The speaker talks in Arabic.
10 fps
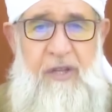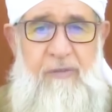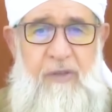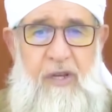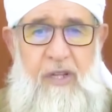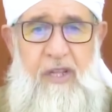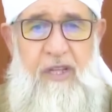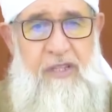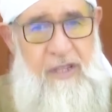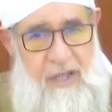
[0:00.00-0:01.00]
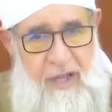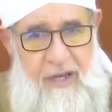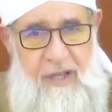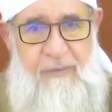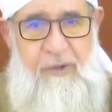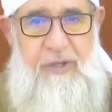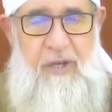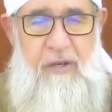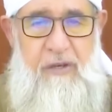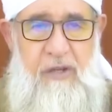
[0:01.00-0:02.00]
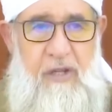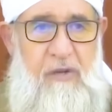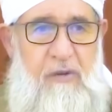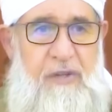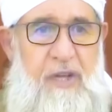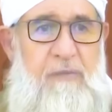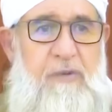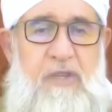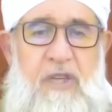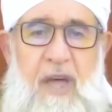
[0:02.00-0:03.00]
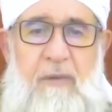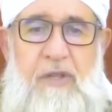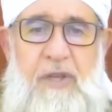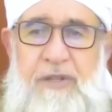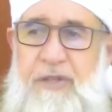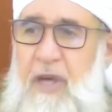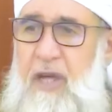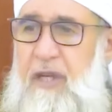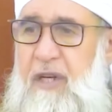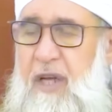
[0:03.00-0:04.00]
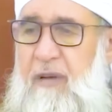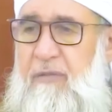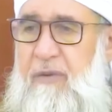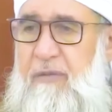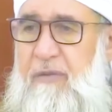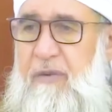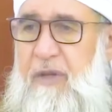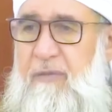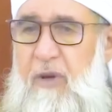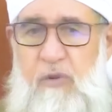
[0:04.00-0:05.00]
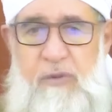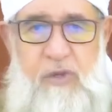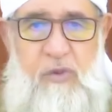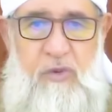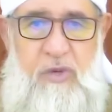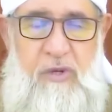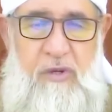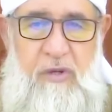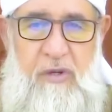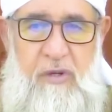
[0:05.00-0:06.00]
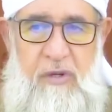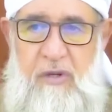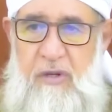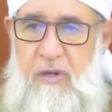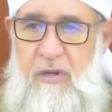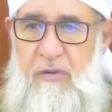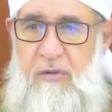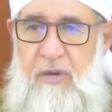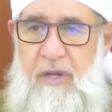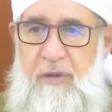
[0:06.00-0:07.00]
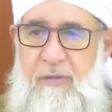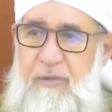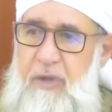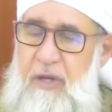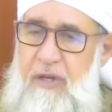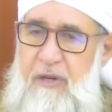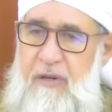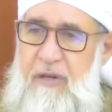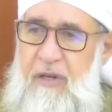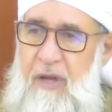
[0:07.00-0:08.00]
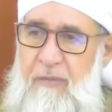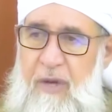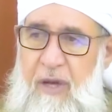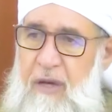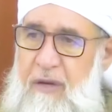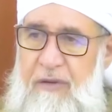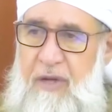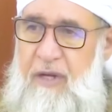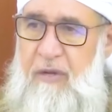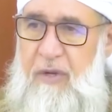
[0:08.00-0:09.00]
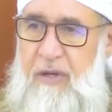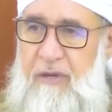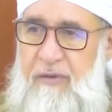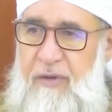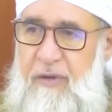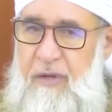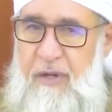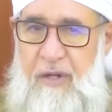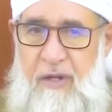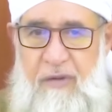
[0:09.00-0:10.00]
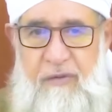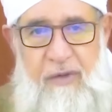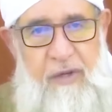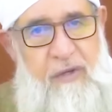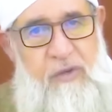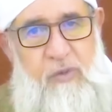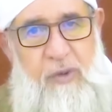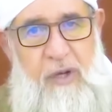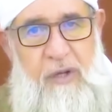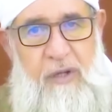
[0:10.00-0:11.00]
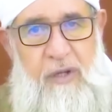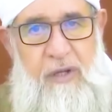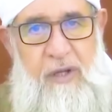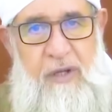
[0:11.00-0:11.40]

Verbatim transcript: قدامنا يلا هلا بنصل وذاك مسكين عم يتقطع اي نعم من اجمله مزروك إيه وهذا طاير اي نعم ما راضيان يوقف فسبحان الله